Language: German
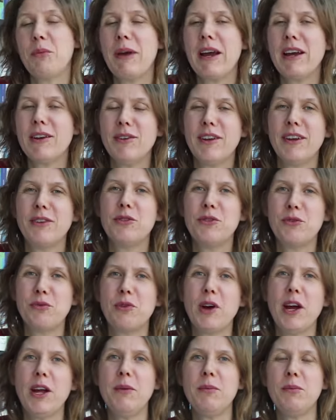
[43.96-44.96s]
Wir machen
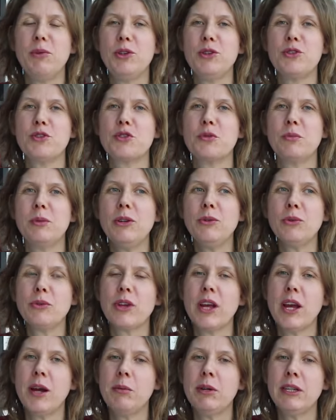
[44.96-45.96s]
natürlich vor allem politische
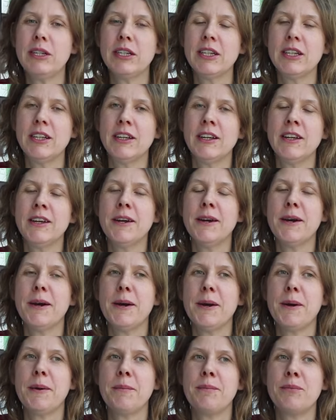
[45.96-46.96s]
Bildungsarbeit
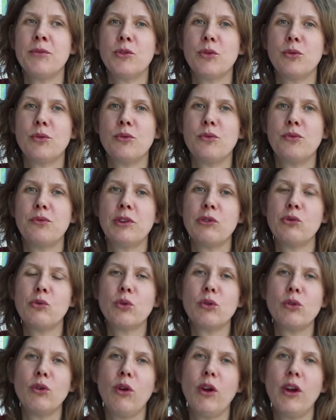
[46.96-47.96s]
ähm, und
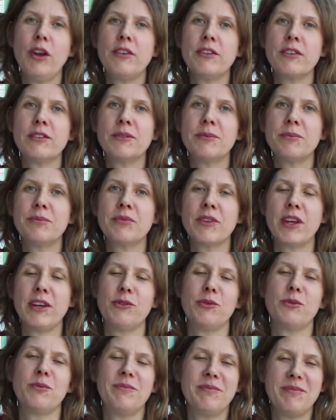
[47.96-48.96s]
versuchen Leute,
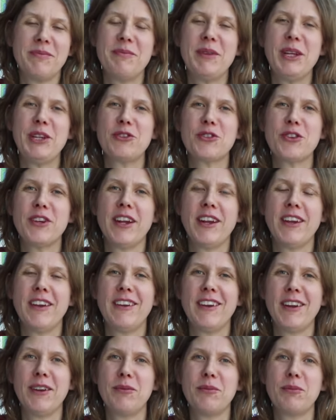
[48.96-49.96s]
also Menschen
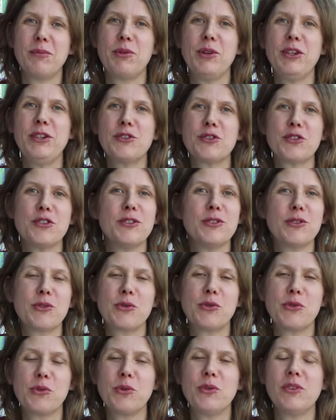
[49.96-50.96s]
an, an politischen
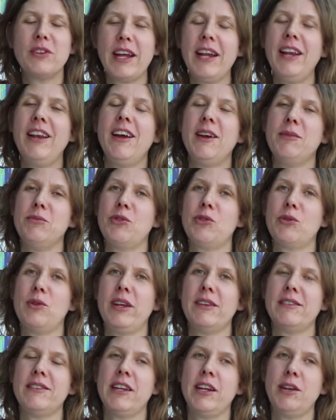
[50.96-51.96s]
Diskussionen teilhaben
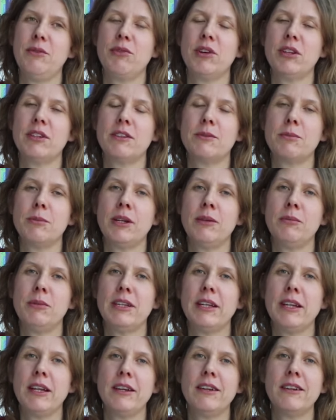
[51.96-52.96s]
zu lassen. Einfach, dass man
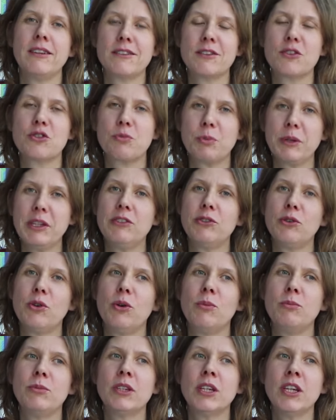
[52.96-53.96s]
miteinander ins Gespräch
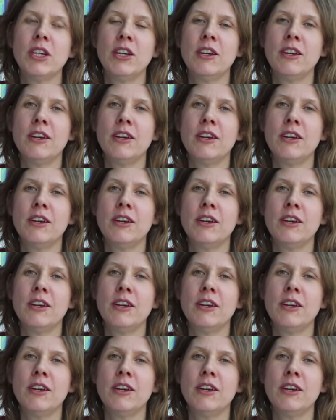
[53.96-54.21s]
kommt.